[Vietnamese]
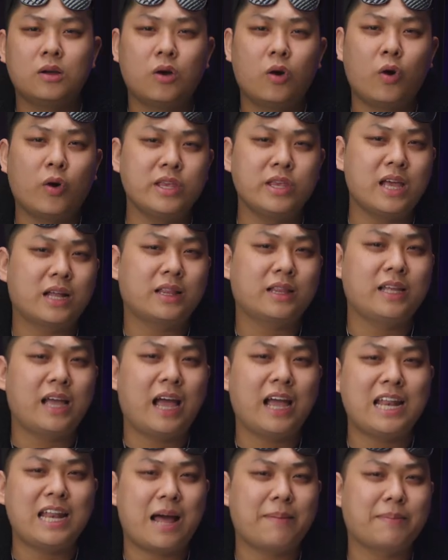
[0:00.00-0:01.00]
Hội Nhật thì
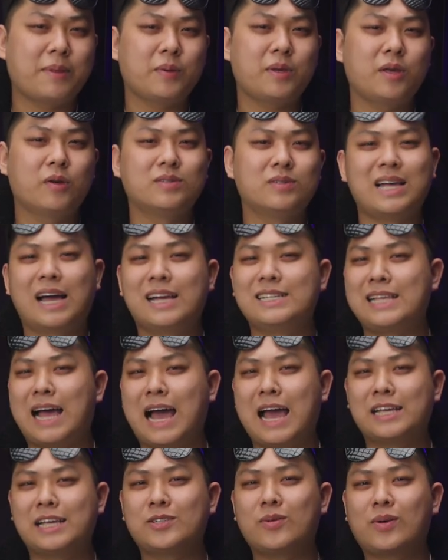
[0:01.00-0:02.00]
hay làm theo kiểu dài
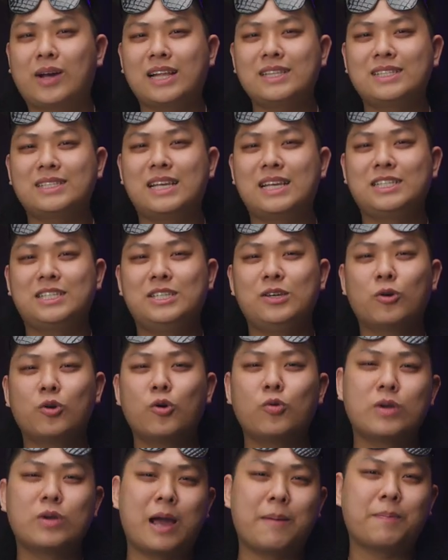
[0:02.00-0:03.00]
dài xong cắt ra chiếu
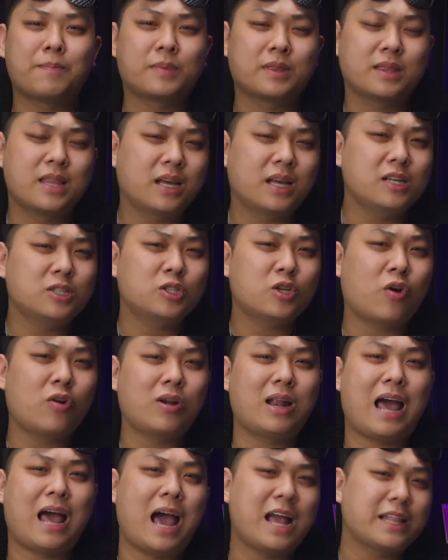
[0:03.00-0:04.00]
cùng năm, nên cứ cho
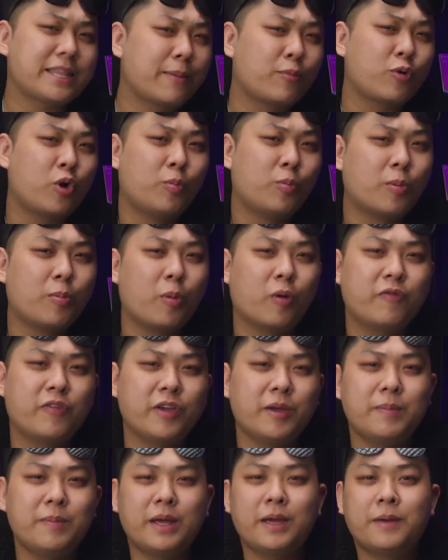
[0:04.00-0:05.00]
là hai tập của một bộ
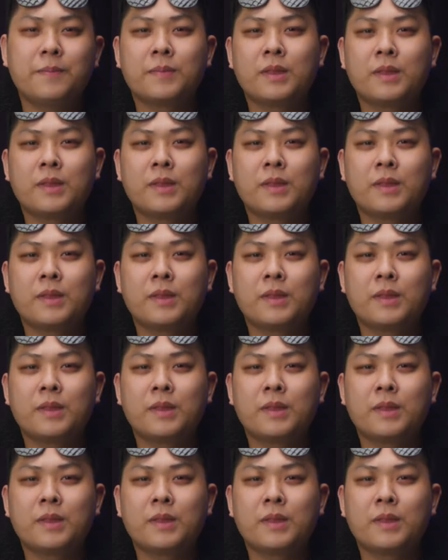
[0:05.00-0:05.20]
phim đi.